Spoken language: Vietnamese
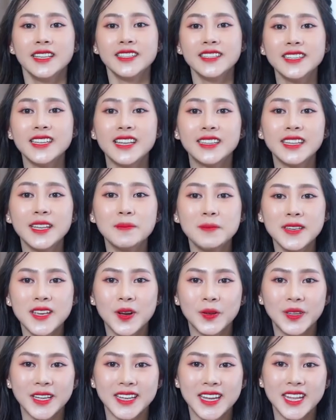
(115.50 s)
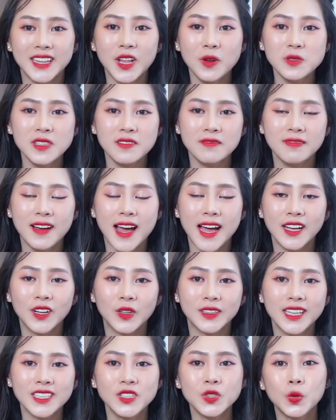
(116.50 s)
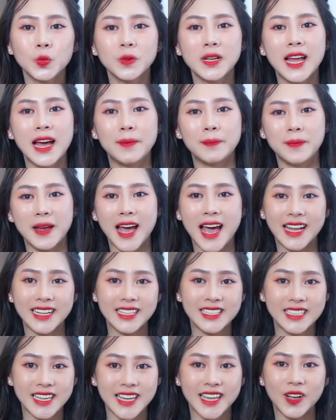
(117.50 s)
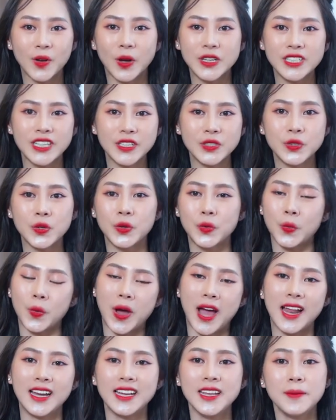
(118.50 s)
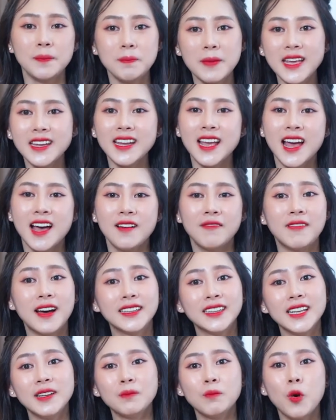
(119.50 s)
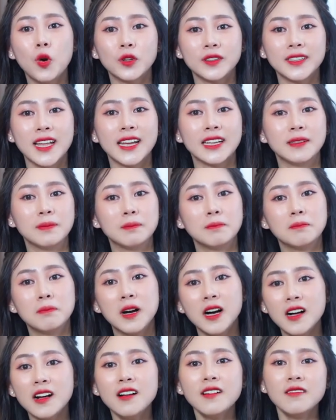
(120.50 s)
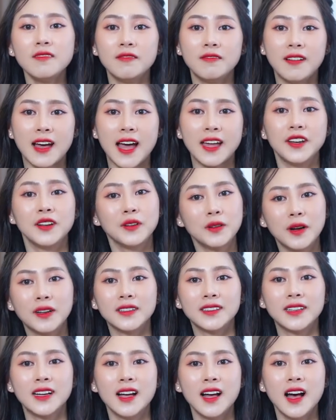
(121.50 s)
Như Yến tìm hiểu thì Detoxify có tác dụng làm hạn chế quá trình chuyển hóa lipid và tinh bột thành mỡ và đường.